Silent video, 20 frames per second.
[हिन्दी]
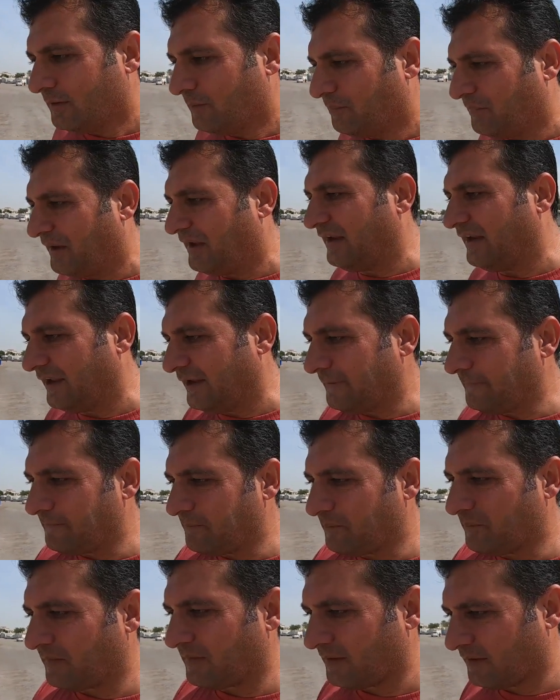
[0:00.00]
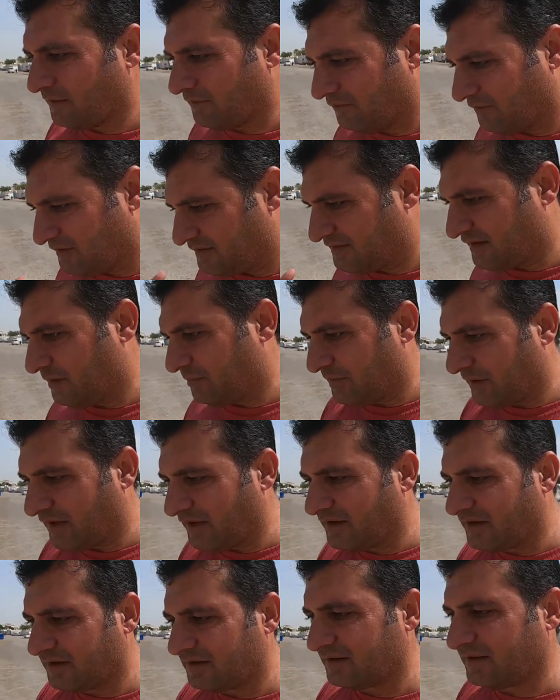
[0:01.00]
पहले वीज़ा अप्लाई
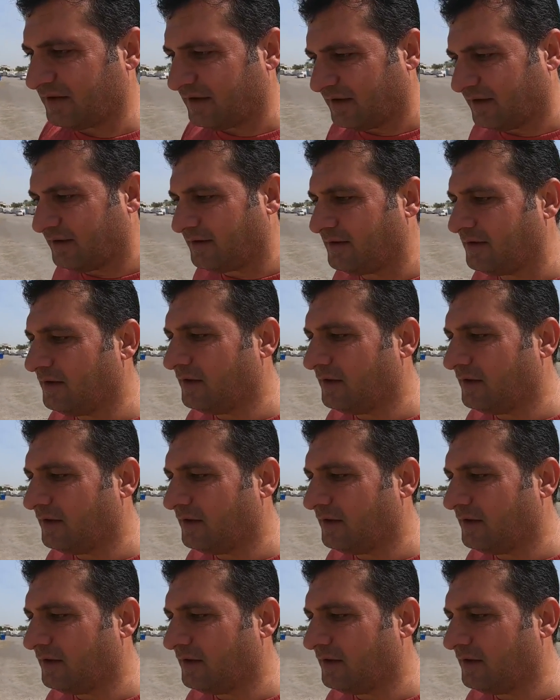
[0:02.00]
करते हैं